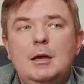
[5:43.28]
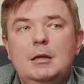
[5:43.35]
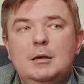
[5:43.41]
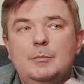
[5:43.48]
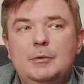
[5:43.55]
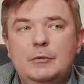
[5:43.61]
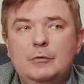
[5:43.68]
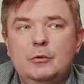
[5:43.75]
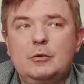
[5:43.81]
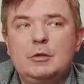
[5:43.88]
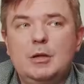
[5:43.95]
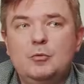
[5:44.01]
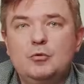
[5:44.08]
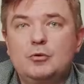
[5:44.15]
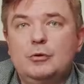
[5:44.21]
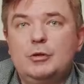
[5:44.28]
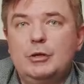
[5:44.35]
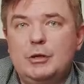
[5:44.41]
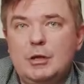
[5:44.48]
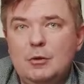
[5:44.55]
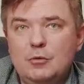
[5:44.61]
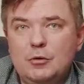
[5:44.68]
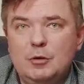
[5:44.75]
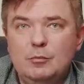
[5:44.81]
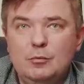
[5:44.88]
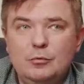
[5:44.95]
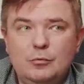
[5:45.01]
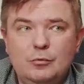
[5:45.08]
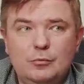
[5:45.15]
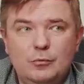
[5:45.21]
Это приведет к тому, что технологии
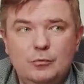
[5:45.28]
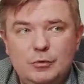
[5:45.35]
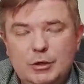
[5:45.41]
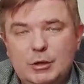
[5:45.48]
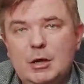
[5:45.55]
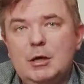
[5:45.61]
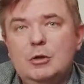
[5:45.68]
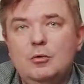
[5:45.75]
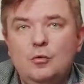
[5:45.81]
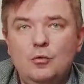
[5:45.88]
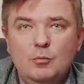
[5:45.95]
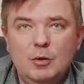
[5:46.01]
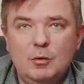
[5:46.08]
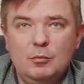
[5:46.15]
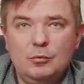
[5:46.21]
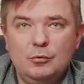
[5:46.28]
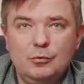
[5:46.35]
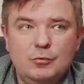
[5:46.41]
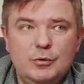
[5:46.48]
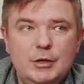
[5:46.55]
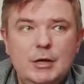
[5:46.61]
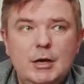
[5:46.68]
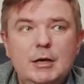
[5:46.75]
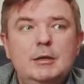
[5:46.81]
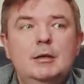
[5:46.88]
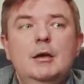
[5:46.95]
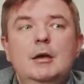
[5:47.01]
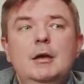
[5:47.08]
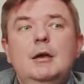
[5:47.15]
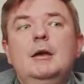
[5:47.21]
будут утекать, умы будут утекать.
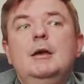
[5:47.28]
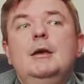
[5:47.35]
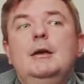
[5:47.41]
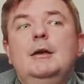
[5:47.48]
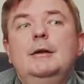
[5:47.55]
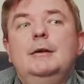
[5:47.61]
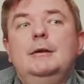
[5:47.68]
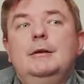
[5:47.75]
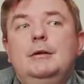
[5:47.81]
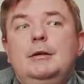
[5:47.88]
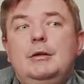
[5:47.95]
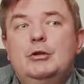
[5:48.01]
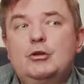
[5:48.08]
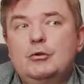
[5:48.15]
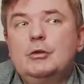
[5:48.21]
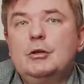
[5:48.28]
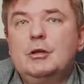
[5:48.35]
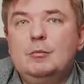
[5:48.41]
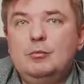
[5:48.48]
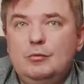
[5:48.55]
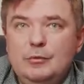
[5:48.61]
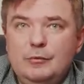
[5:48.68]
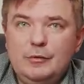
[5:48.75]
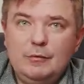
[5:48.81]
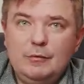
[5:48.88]
И что тогда будет в